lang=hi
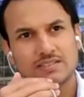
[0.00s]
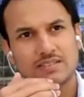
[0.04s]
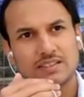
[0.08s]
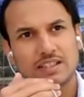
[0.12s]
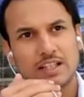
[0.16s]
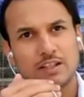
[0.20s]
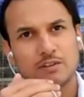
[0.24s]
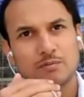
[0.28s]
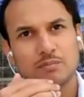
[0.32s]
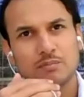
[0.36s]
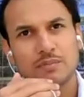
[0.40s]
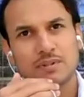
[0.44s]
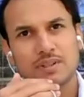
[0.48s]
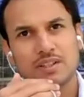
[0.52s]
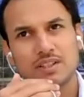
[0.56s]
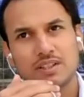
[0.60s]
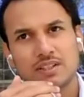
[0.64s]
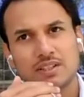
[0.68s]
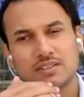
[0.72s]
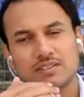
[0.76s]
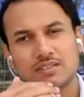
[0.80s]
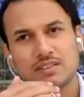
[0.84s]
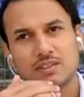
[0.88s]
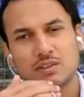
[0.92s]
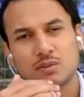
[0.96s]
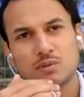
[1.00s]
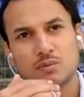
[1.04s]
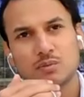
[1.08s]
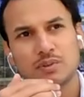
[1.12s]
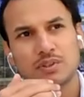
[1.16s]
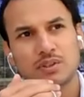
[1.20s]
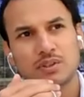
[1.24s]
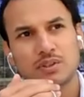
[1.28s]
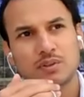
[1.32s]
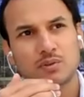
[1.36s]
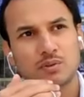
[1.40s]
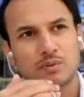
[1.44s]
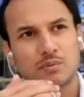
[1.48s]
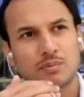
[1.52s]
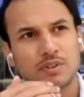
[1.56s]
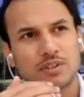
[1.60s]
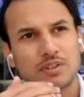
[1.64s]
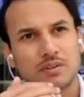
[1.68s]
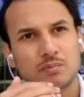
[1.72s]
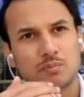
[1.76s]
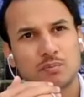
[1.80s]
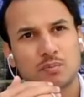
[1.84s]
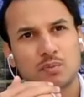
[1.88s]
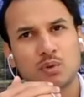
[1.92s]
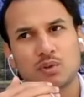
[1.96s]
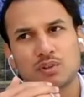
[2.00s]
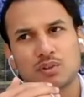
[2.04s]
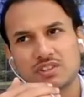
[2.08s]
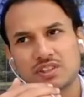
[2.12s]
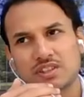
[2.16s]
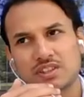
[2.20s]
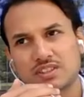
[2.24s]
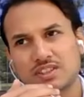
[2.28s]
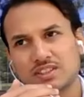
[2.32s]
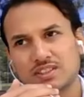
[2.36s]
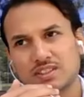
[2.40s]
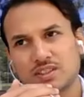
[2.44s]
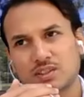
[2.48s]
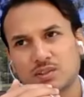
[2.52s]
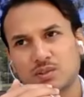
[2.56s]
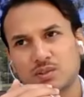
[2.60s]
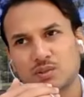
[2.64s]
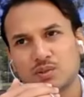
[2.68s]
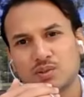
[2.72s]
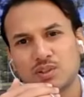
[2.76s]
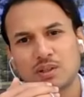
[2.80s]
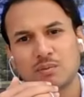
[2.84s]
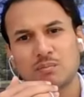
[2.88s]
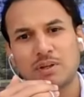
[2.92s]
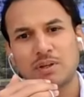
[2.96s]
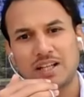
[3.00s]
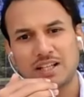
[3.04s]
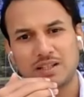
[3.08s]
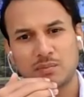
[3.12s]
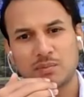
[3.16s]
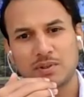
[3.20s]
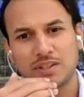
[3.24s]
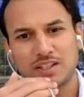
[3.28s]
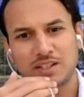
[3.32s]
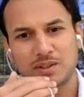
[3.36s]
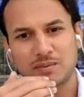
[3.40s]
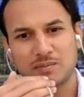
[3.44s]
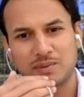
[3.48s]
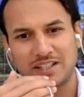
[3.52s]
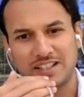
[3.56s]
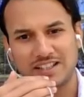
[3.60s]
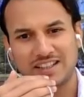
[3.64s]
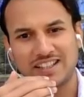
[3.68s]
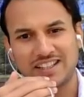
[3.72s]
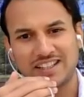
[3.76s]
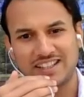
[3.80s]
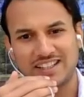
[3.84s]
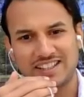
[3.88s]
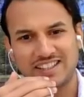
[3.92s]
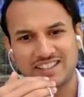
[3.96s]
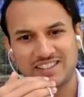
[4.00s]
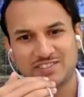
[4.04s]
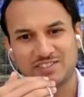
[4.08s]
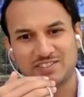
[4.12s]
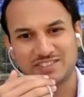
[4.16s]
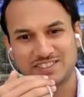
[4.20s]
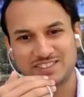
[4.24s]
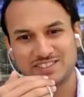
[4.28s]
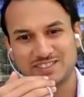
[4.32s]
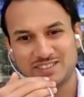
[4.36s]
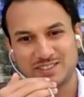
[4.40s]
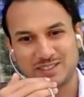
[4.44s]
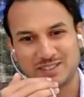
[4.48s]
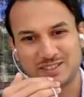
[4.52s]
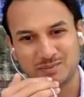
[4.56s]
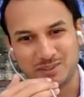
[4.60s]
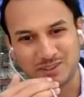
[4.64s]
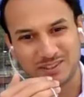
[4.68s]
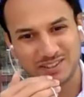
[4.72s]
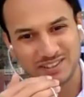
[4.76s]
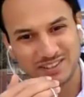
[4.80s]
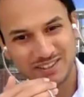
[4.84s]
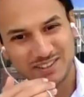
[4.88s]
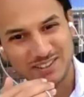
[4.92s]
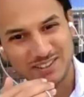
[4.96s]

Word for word: इस टाइम में किसी को भी कोई भी बुक सजेस्ट करो थोड़ा भारी भरकम रहता है फिजिक्स right. के बुक